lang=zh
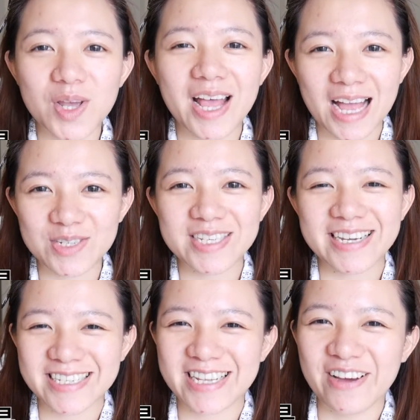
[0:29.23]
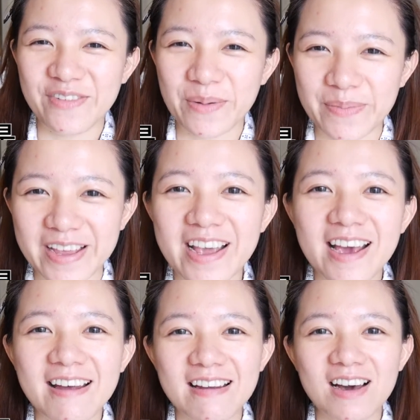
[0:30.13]
对，它就是一个气垫粉饼。
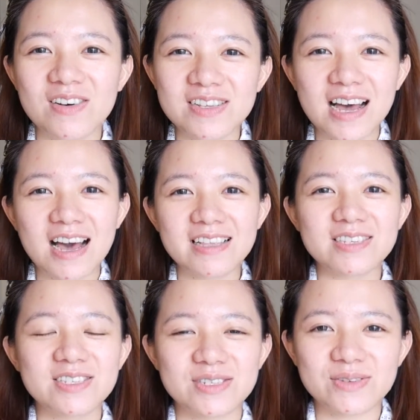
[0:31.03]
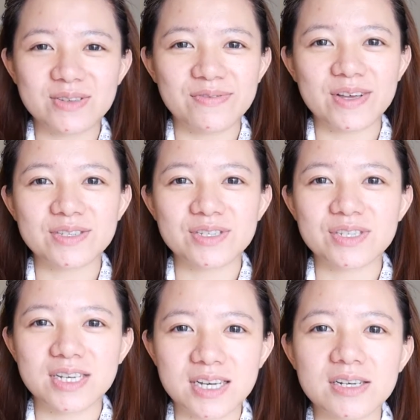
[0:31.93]
然后呢，它的使用的方
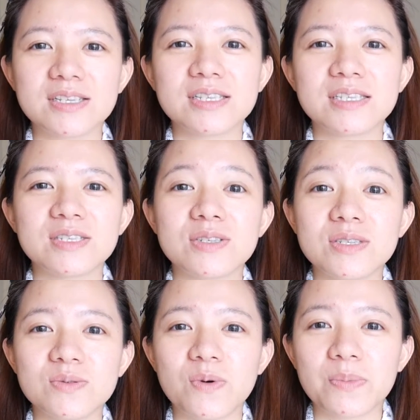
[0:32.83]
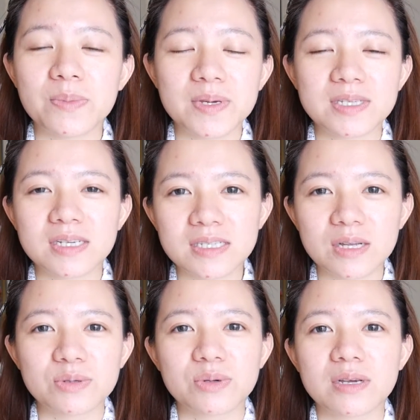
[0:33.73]
式跟就是我们平常
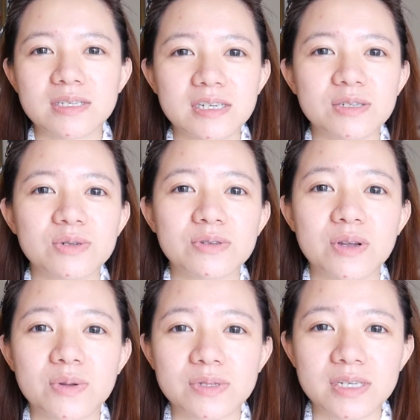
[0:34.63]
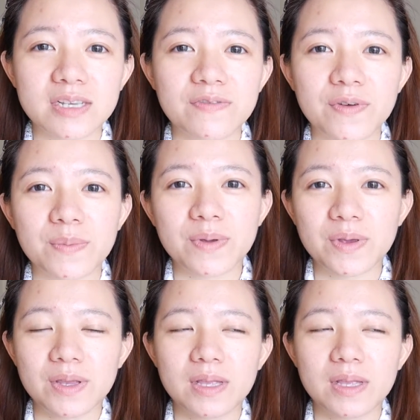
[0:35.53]
上妆印象中那种气垫粉饼